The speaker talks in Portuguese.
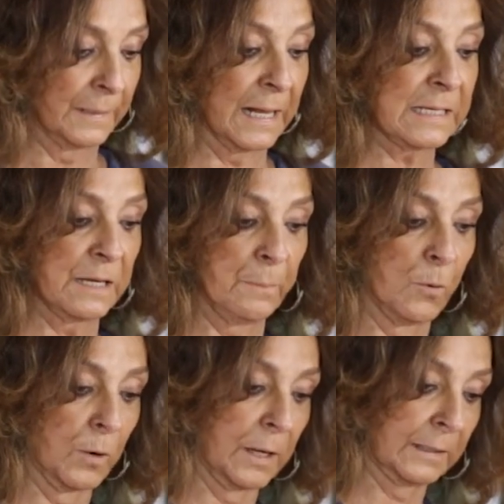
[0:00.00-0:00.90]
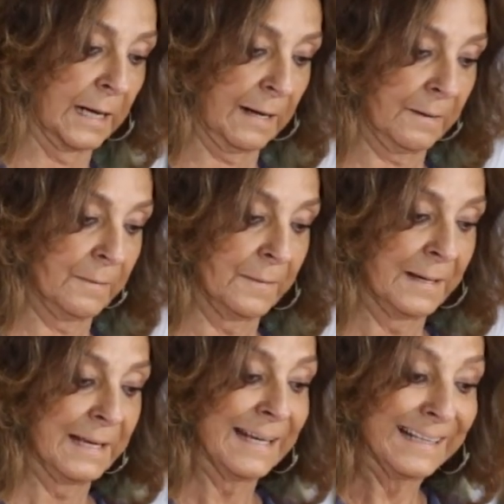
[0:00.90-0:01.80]
na cebola, tá?
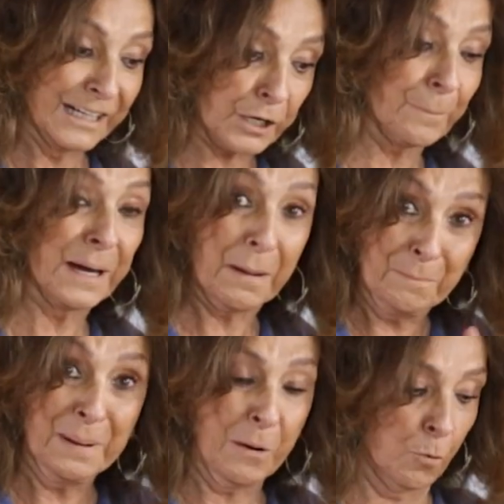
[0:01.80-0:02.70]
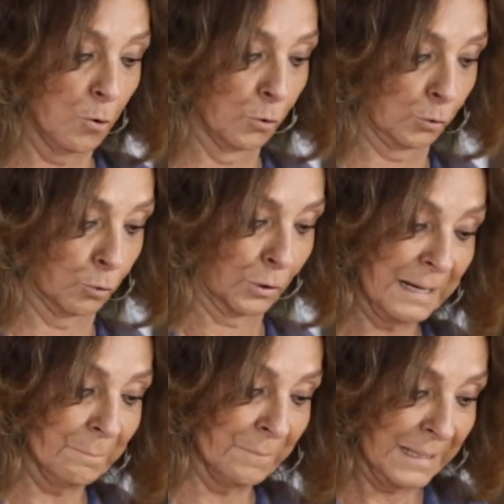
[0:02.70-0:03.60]
Deixa pegar bem o gosto,
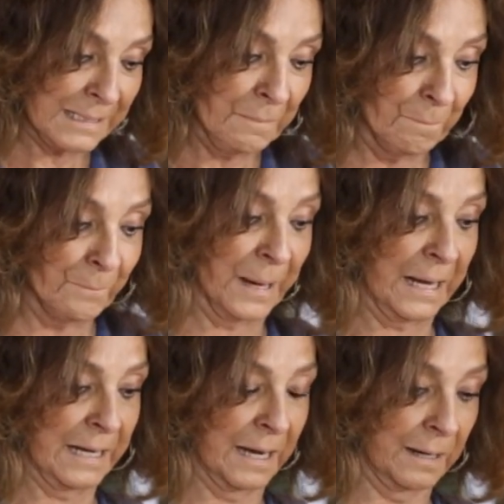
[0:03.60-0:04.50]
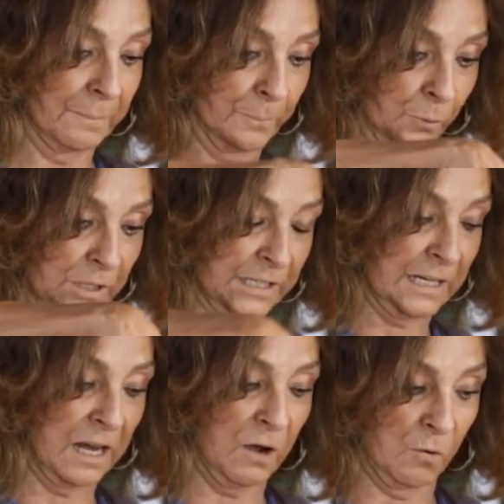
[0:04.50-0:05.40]
que se prenha, porque
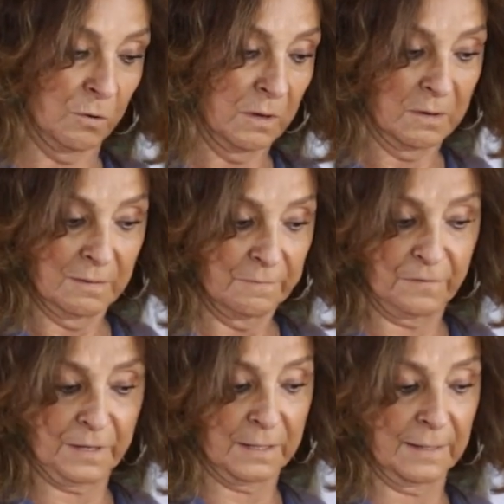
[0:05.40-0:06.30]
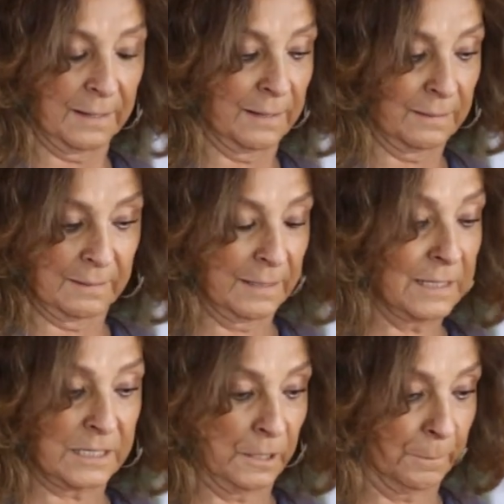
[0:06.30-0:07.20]
senão fica
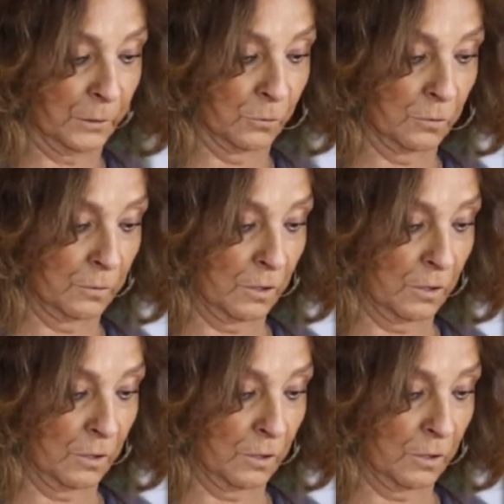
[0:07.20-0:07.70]
insípido.